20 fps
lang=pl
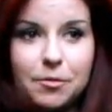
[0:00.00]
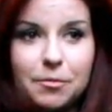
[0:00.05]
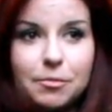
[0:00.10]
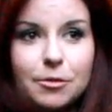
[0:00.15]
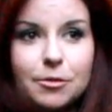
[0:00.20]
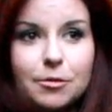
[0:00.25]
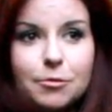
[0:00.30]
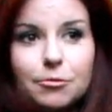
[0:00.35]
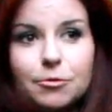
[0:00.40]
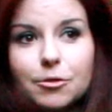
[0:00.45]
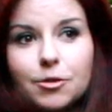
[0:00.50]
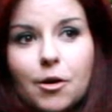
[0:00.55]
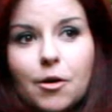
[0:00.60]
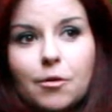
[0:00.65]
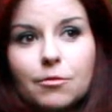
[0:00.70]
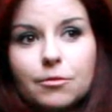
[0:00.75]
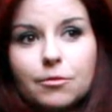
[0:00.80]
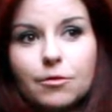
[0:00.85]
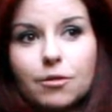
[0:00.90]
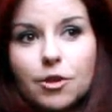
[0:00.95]
Po prostu
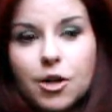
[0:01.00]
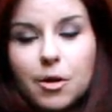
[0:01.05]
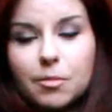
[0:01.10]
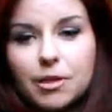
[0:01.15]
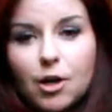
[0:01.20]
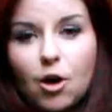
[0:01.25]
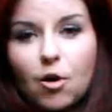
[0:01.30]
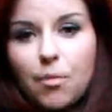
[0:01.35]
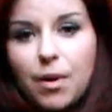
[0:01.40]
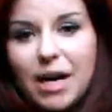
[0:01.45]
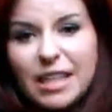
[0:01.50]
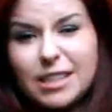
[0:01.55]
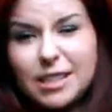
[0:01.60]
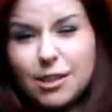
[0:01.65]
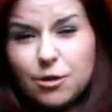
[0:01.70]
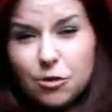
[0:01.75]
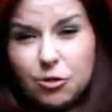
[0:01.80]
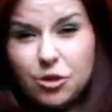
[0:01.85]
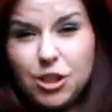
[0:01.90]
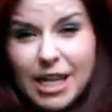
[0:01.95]
są okropne opady
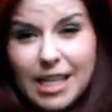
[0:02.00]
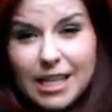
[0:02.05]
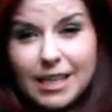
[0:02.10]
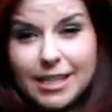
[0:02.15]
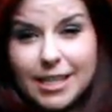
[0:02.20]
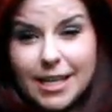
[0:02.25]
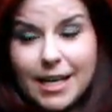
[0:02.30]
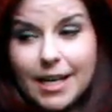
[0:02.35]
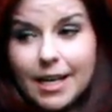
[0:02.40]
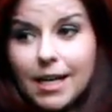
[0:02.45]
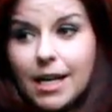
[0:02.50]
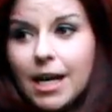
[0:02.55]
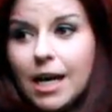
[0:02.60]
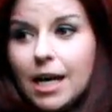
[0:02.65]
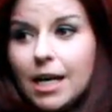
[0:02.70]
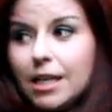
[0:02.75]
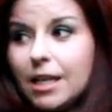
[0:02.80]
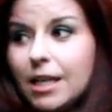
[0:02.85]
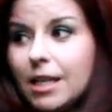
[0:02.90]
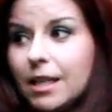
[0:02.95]
codziennie,
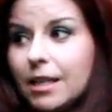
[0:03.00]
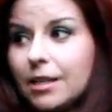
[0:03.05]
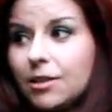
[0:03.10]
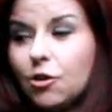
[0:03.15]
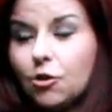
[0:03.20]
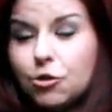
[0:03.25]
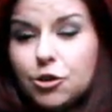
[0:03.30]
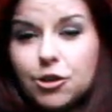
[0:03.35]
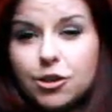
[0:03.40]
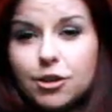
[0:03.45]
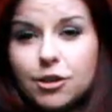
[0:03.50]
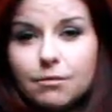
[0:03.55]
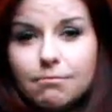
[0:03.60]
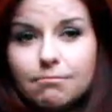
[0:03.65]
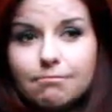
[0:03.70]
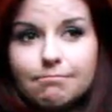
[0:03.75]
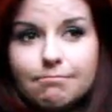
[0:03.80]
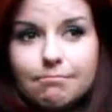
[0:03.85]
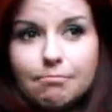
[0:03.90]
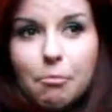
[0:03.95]
e, dość
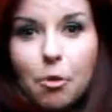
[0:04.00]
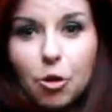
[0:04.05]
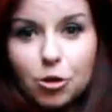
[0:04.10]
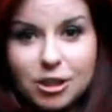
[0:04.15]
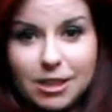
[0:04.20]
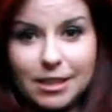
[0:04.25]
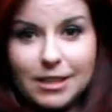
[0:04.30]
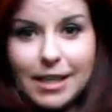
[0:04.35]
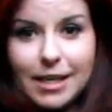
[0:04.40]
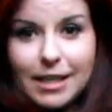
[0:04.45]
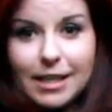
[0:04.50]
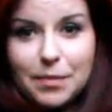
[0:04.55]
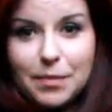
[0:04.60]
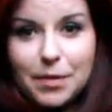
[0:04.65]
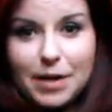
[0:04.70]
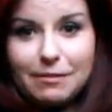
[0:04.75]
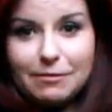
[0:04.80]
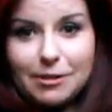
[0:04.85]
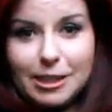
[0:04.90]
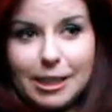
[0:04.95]
mocne,
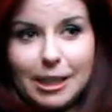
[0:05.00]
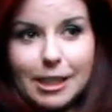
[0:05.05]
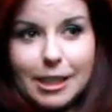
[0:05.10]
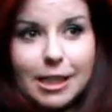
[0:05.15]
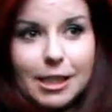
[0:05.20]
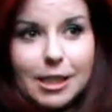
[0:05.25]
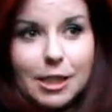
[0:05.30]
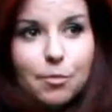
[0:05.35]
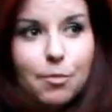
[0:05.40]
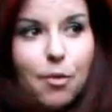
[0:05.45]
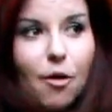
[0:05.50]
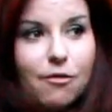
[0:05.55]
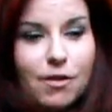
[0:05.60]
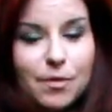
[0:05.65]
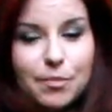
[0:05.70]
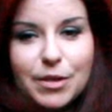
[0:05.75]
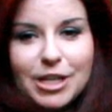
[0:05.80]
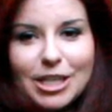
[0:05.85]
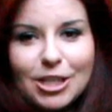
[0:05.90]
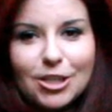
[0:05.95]
naprawdę takie
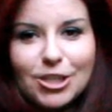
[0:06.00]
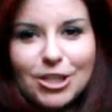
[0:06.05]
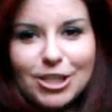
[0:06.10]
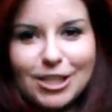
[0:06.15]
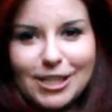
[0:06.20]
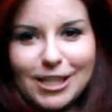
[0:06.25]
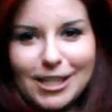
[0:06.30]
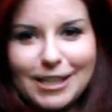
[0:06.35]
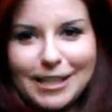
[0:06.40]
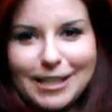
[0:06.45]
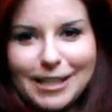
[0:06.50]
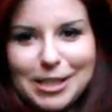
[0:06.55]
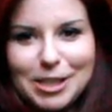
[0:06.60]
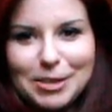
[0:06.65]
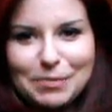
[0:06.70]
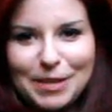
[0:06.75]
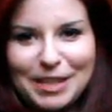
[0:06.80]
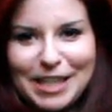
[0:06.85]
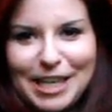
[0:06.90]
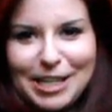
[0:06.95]
typowe prysznice na nas
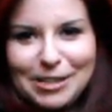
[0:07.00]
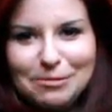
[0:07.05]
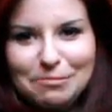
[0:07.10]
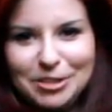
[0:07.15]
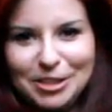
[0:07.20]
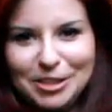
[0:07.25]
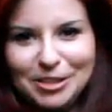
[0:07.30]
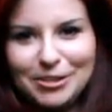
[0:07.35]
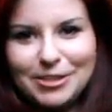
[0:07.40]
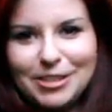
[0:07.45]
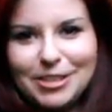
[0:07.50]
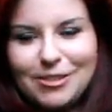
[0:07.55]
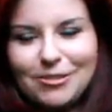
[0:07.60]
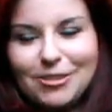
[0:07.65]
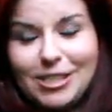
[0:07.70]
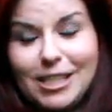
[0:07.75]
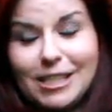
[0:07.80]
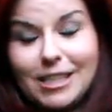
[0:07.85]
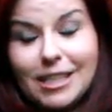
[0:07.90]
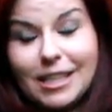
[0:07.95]
spadają, moi drodzy,
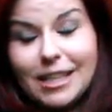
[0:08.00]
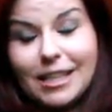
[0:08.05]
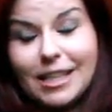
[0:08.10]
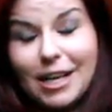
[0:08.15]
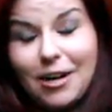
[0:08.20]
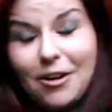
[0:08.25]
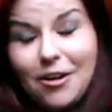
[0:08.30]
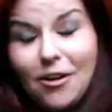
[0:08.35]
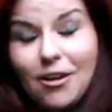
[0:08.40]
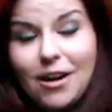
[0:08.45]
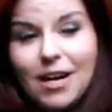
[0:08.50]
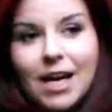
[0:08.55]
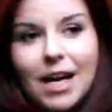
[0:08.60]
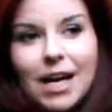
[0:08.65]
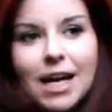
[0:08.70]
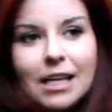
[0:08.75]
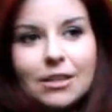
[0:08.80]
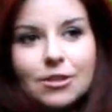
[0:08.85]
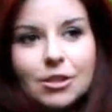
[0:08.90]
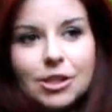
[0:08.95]
codziennie. Dlatego
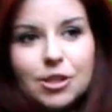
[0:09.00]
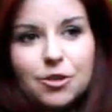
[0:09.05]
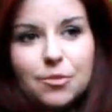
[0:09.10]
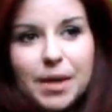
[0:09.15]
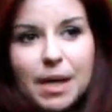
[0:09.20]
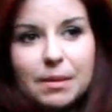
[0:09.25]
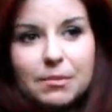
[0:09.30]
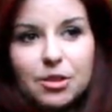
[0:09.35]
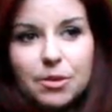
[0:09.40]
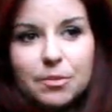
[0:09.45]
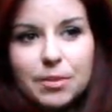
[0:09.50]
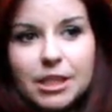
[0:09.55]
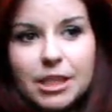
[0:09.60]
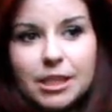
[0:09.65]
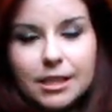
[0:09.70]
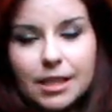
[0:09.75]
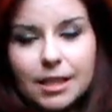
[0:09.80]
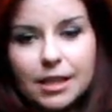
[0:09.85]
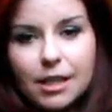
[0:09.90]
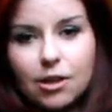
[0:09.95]
no, nie kupiłam sobie
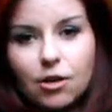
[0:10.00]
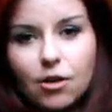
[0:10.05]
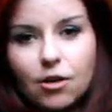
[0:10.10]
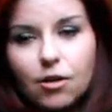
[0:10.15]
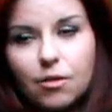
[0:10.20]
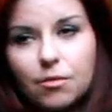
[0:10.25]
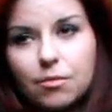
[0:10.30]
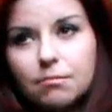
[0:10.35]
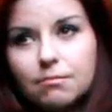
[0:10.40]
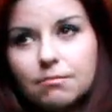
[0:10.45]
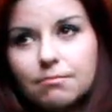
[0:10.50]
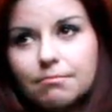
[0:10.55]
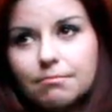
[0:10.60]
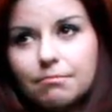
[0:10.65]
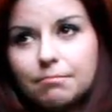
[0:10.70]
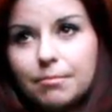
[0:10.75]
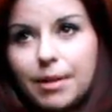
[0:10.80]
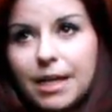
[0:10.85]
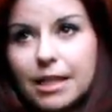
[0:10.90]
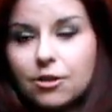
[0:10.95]
nic takiego
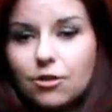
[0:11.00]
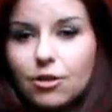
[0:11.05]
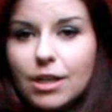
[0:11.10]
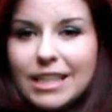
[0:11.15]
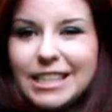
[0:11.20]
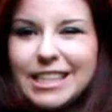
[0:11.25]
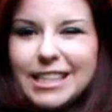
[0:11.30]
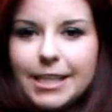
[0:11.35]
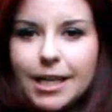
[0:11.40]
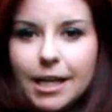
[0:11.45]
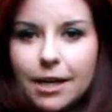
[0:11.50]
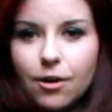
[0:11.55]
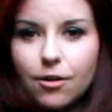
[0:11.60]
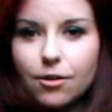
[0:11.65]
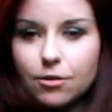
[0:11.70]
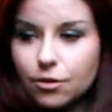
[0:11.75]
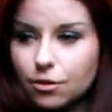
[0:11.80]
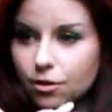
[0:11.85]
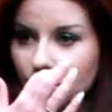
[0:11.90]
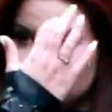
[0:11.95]
mm, bardzo
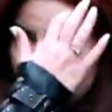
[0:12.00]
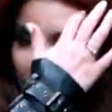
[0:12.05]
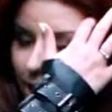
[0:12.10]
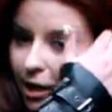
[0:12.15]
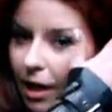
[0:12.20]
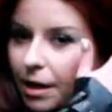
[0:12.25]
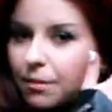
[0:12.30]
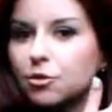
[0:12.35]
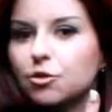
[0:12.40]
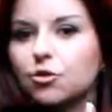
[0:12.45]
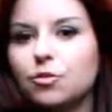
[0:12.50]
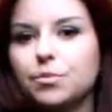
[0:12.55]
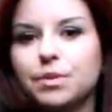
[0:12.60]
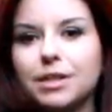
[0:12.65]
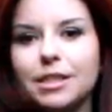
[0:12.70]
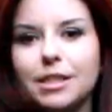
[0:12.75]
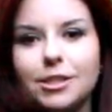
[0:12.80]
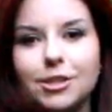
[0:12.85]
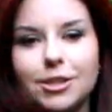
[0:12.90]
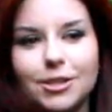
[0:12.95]
letniego, co sobie chciałam
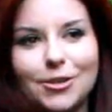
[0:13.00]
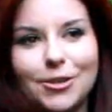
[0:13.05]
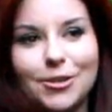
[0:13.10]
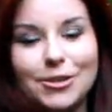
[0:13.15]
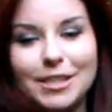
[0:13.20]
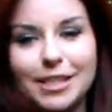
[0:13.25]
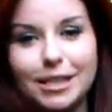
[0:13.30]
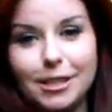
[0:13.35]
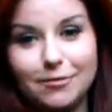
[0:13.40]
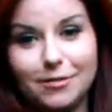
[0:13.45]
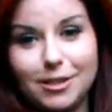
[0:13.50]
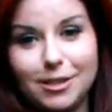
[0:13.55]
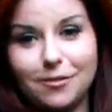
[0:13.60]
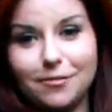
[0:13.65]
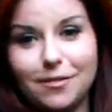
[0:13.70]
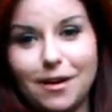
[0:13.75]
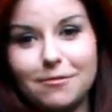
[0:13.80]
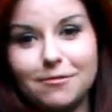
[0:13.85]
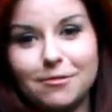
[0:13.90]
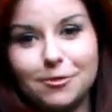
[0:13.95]
kupić, no i
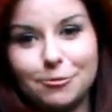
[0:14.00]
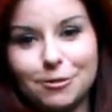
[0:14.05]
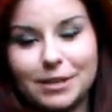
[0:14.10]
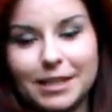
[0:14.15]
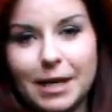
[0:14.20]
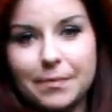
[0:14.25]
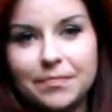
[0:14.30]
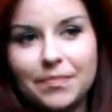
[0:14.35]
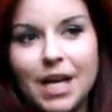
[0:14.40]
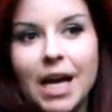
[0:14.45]
zainwestowałam w kurtkę.